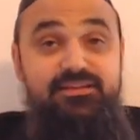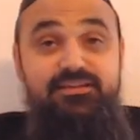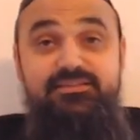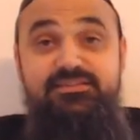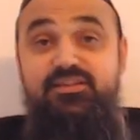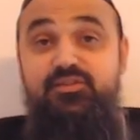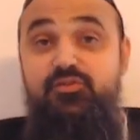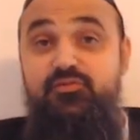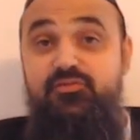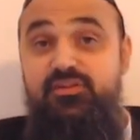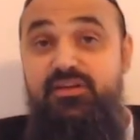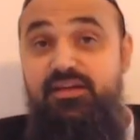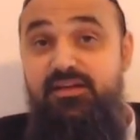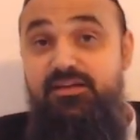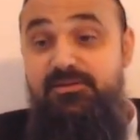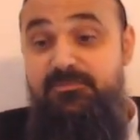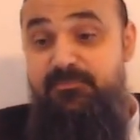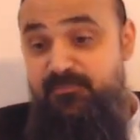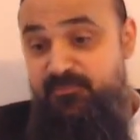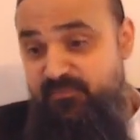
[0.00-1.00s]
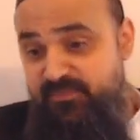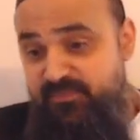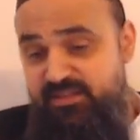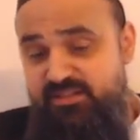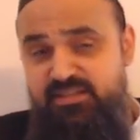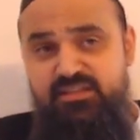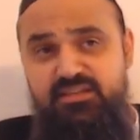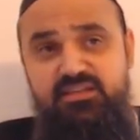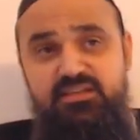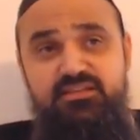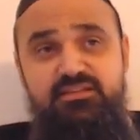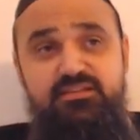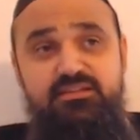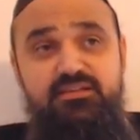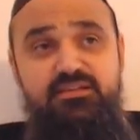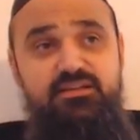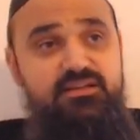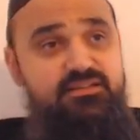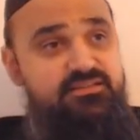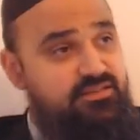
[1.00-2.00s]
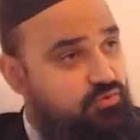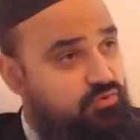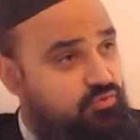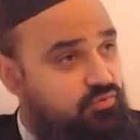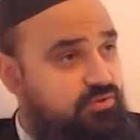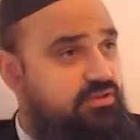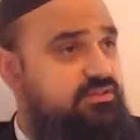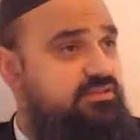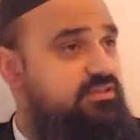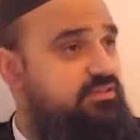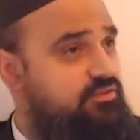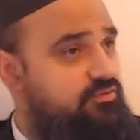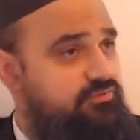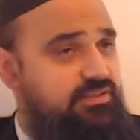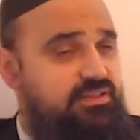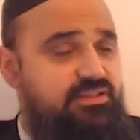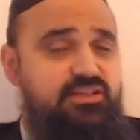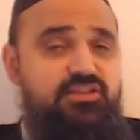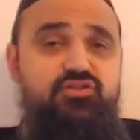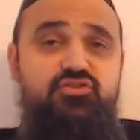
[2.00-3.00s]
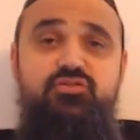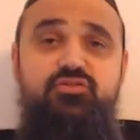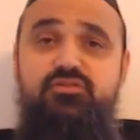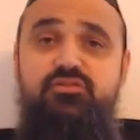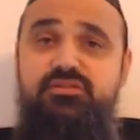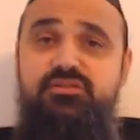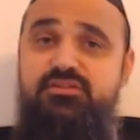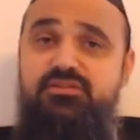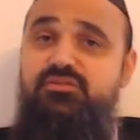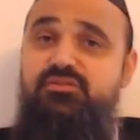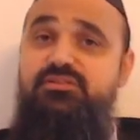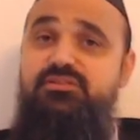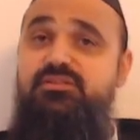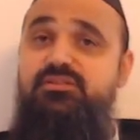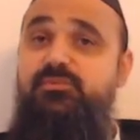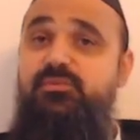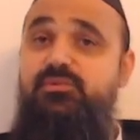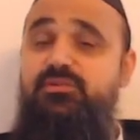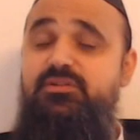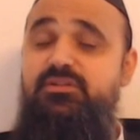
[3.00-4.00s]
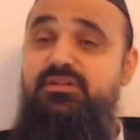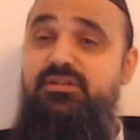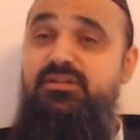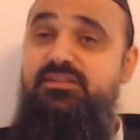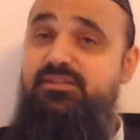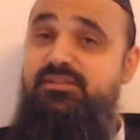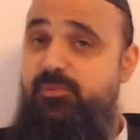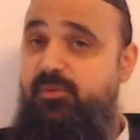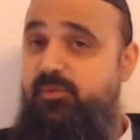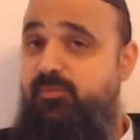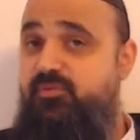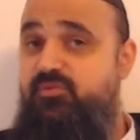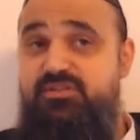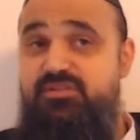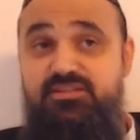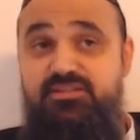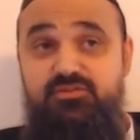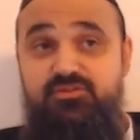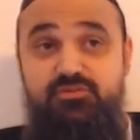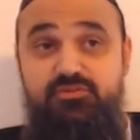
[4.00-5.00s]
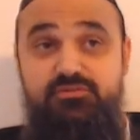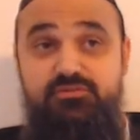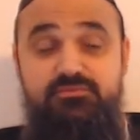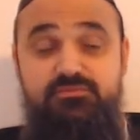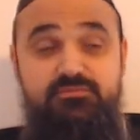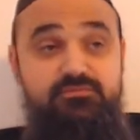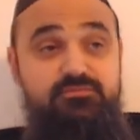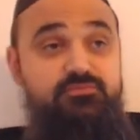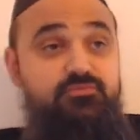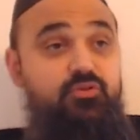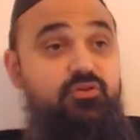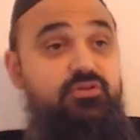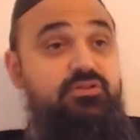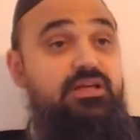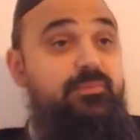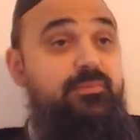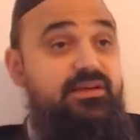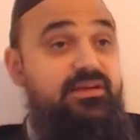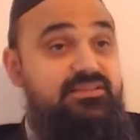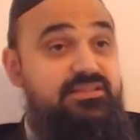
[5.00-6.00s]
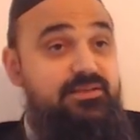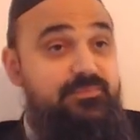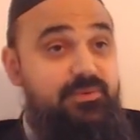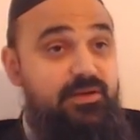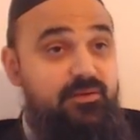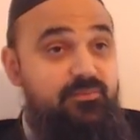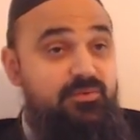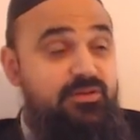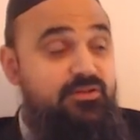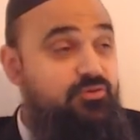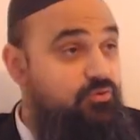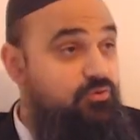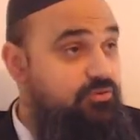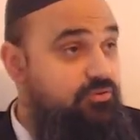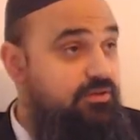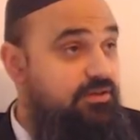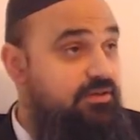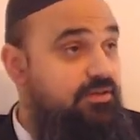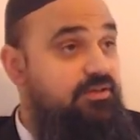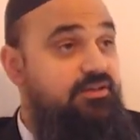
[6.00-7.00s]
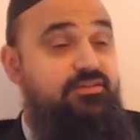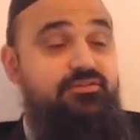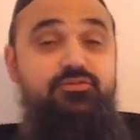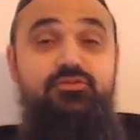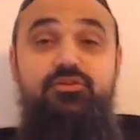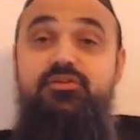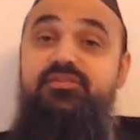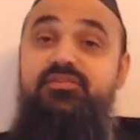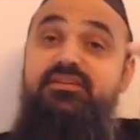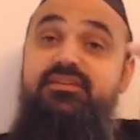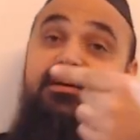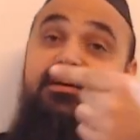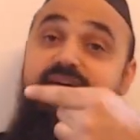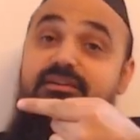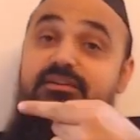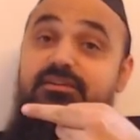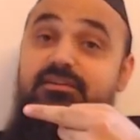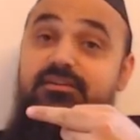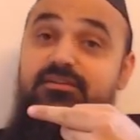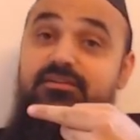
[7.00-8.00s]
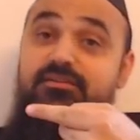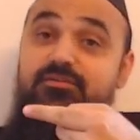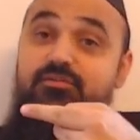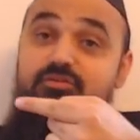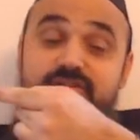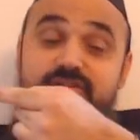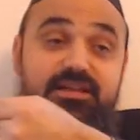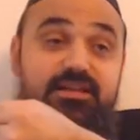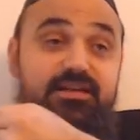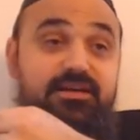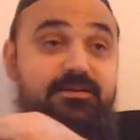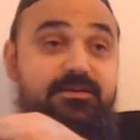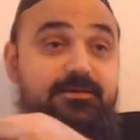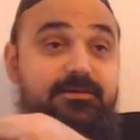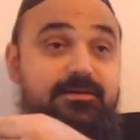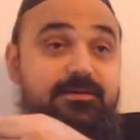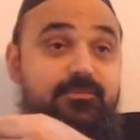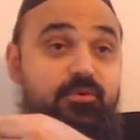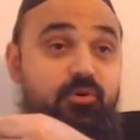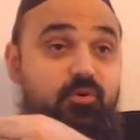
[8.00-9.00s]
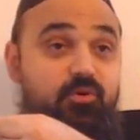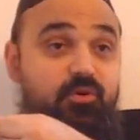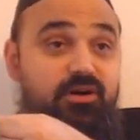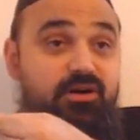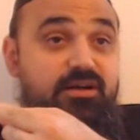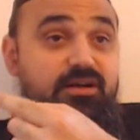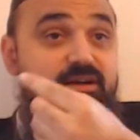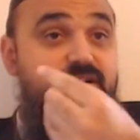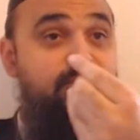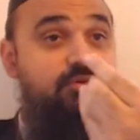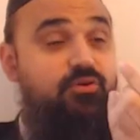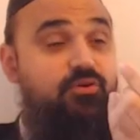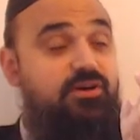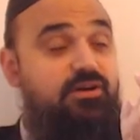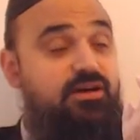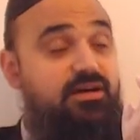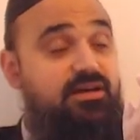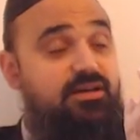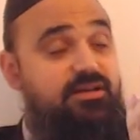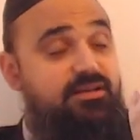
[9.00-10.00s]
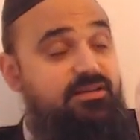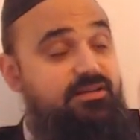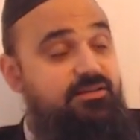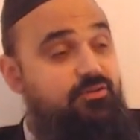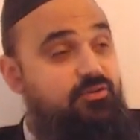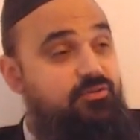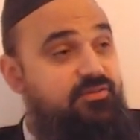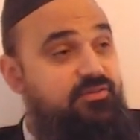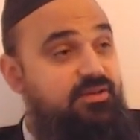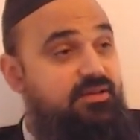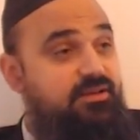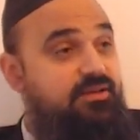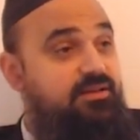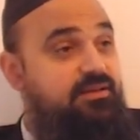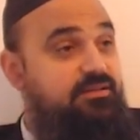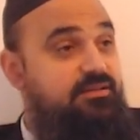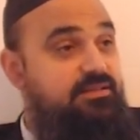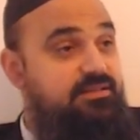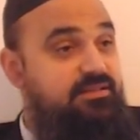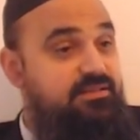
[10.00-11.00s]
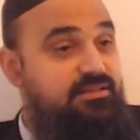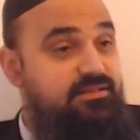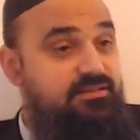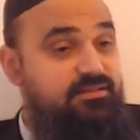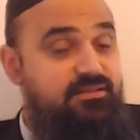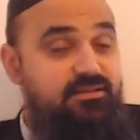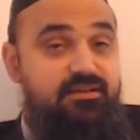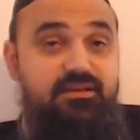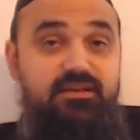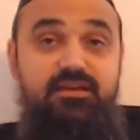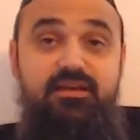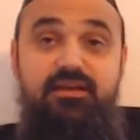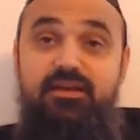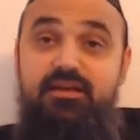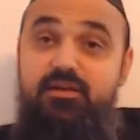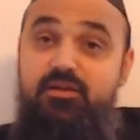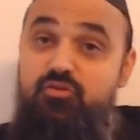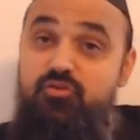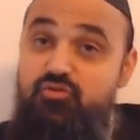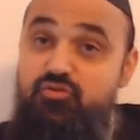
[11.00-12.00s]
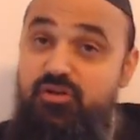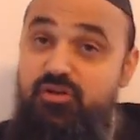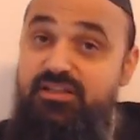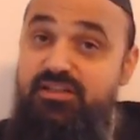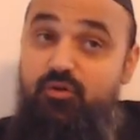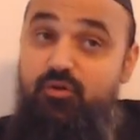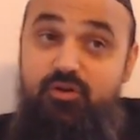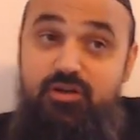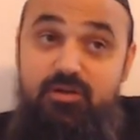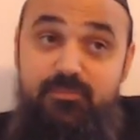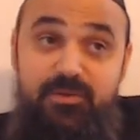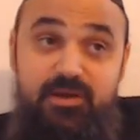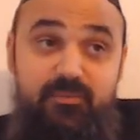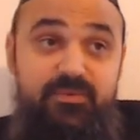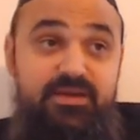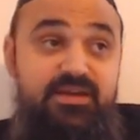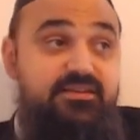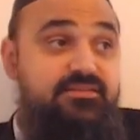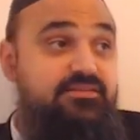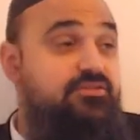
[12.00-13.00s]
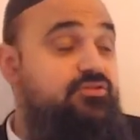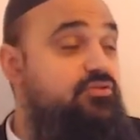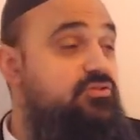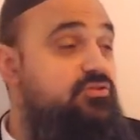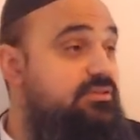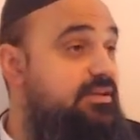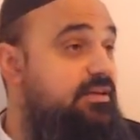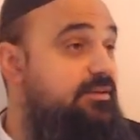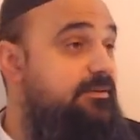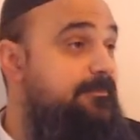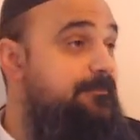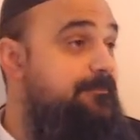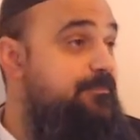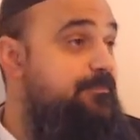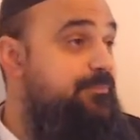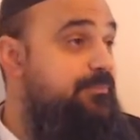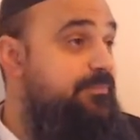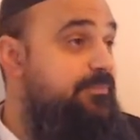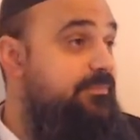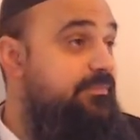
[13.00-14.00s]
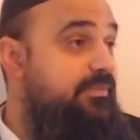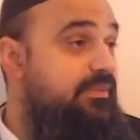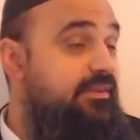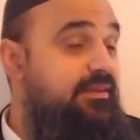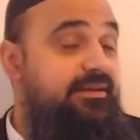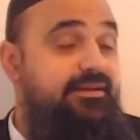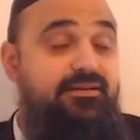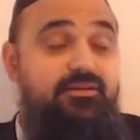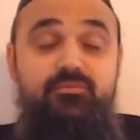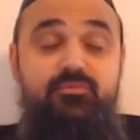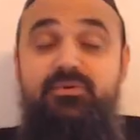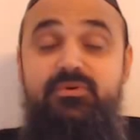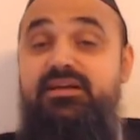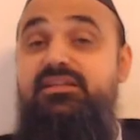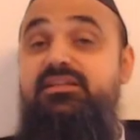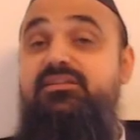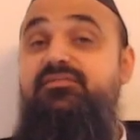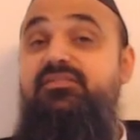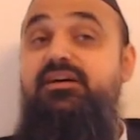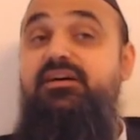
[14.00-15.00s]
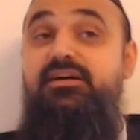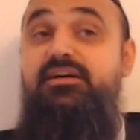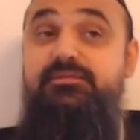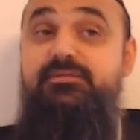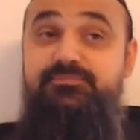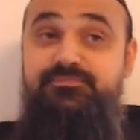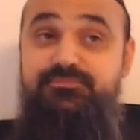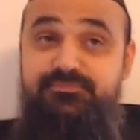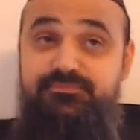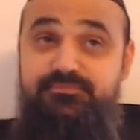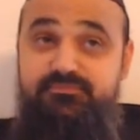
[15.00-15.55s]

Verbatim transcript: ça devient liquide. Et ça cuit, ça devient très chaud. Il y a de beau c'est permis au ça. On a appris que c'est permis d'où De Ifanda, de ce cas-là. Pourquoi Le gras, il devient liquide, et le Shulchan il permet cette chose-là. Et le Magan Abraham,